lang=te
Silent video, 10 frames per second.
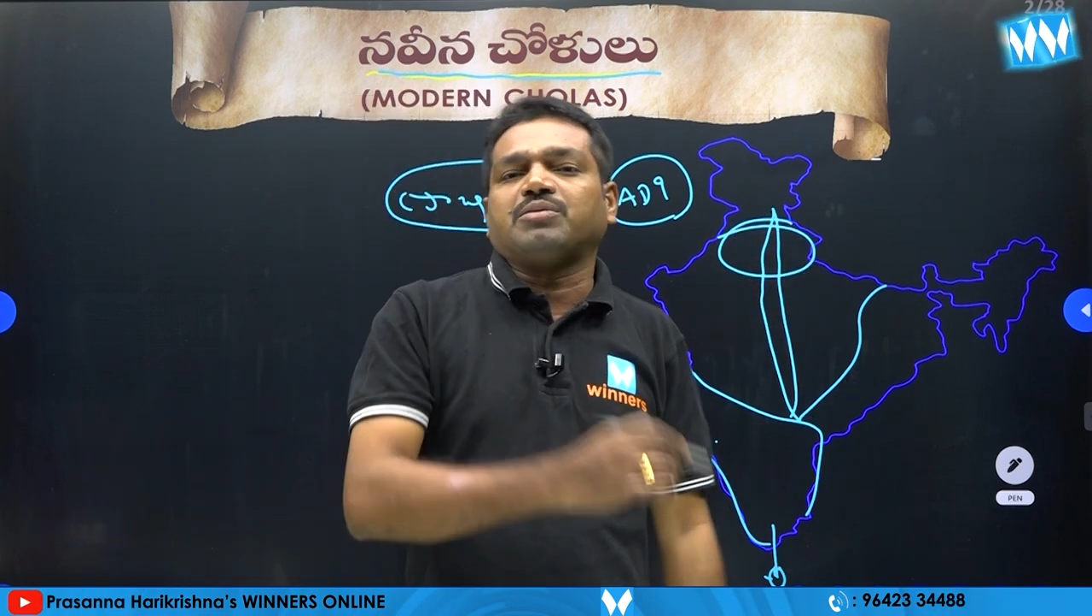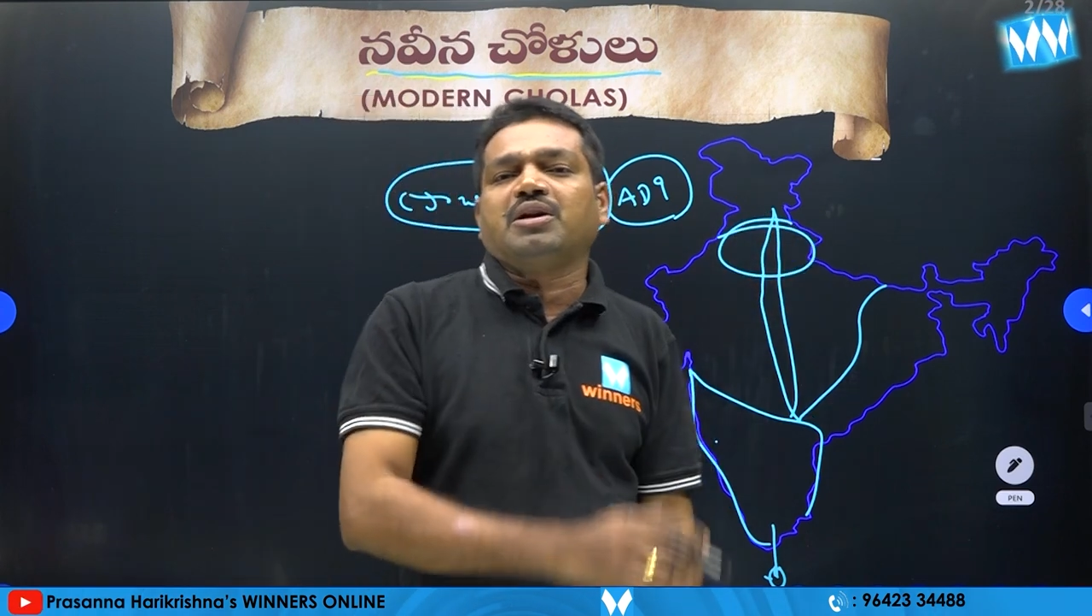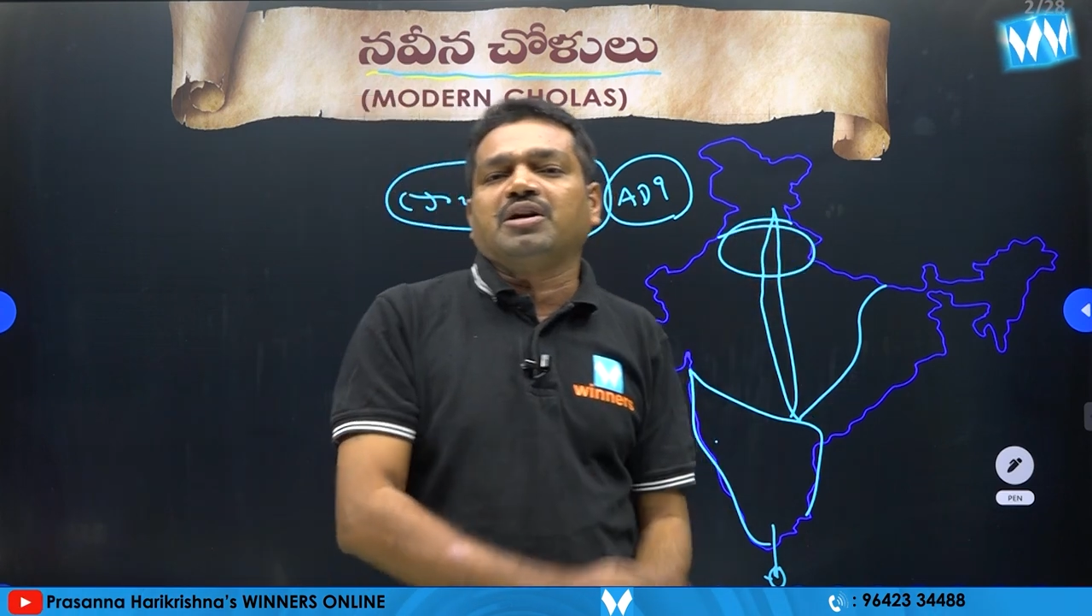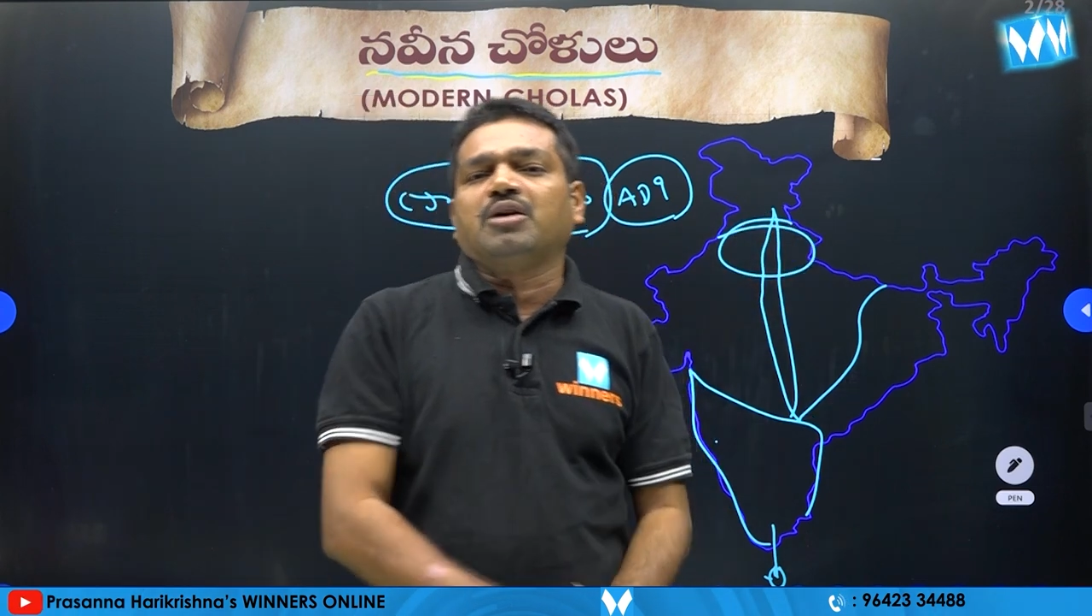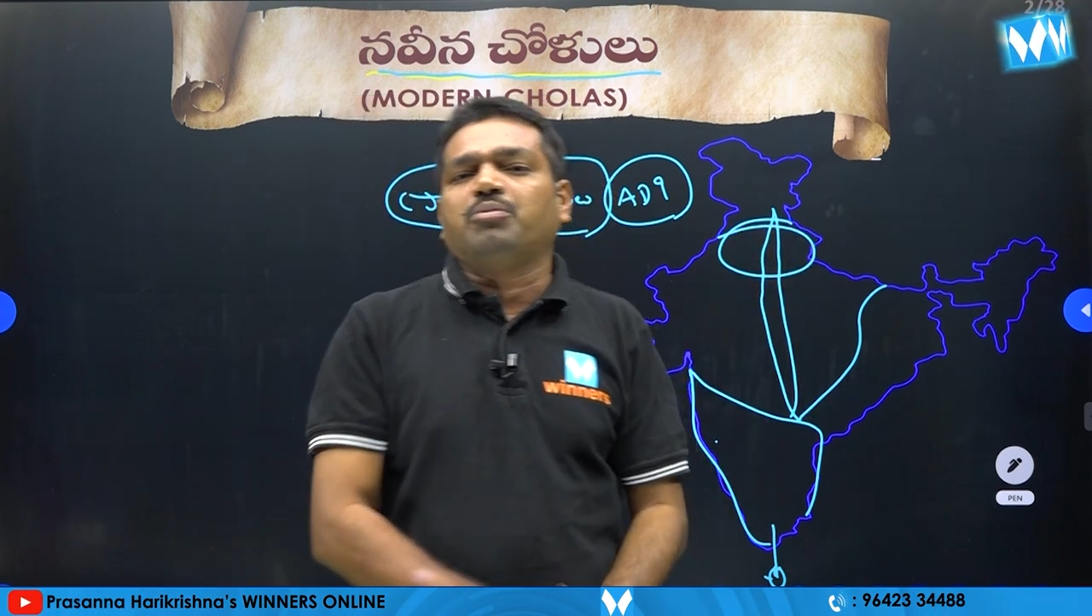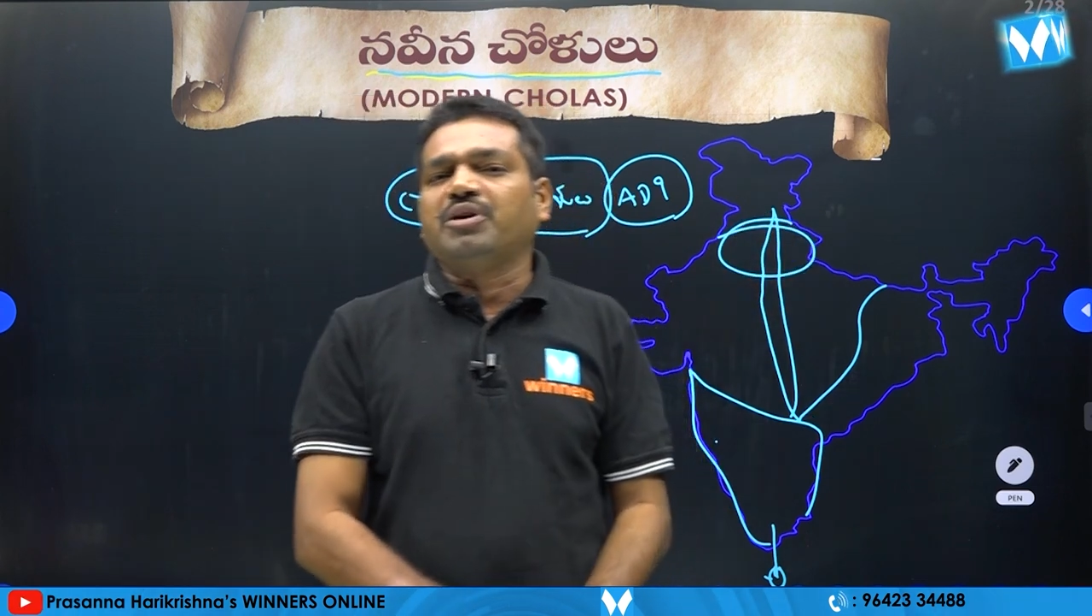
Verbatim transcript: వారిగా